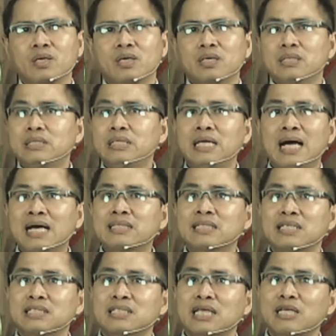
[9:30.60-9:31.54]
Di
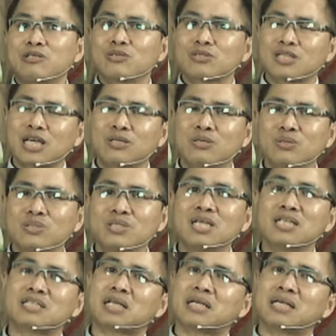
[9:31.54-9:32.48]
atas
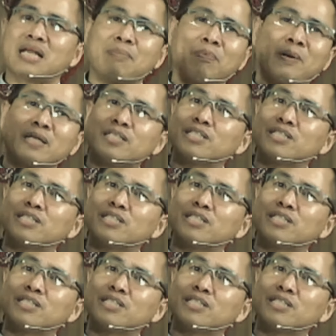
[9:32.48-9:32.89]
tanduk-tanduknya terdapat